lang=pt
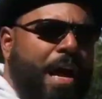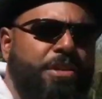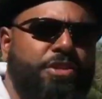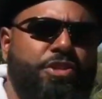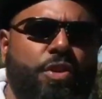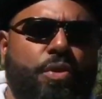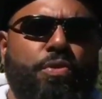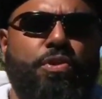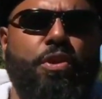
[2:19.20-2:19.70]

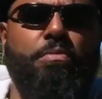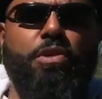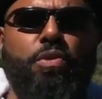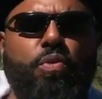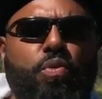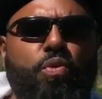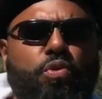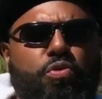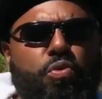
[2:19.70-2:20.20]
Mas eu não me
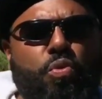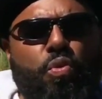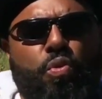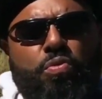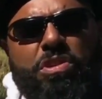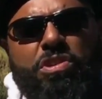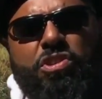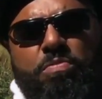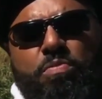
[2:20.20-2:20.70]
iludo
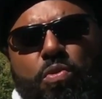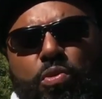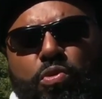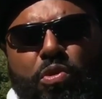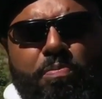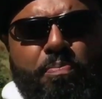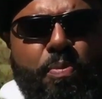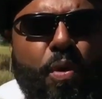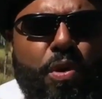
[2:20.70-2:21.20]
nesse
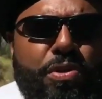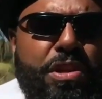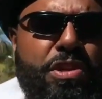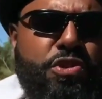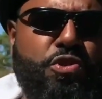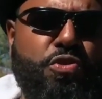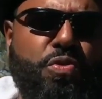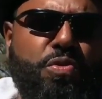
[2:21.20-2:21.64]
mundo podre e